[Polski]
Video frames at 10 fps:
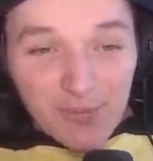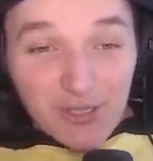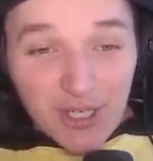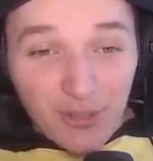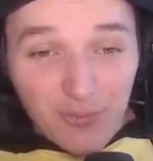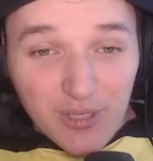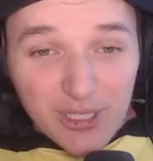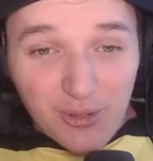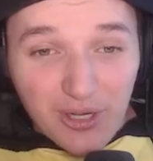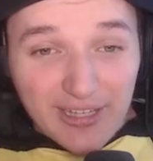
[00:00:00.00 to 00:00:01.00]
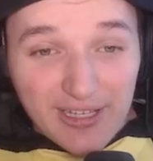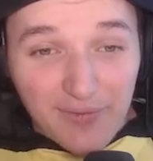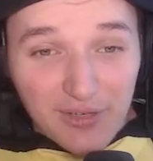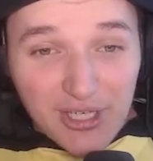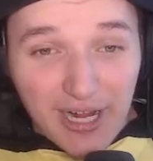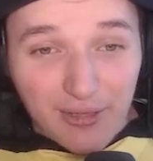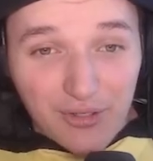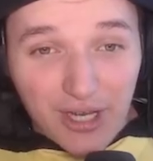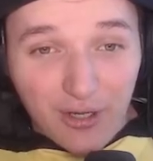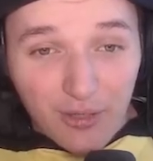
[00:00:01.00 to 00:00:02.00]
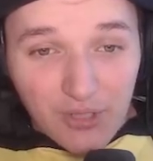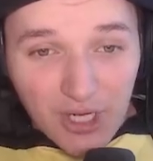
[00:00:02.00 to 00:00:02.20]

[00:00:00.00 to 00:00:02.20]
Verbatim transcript: może tą miksturkę na niewidzialność jakąś?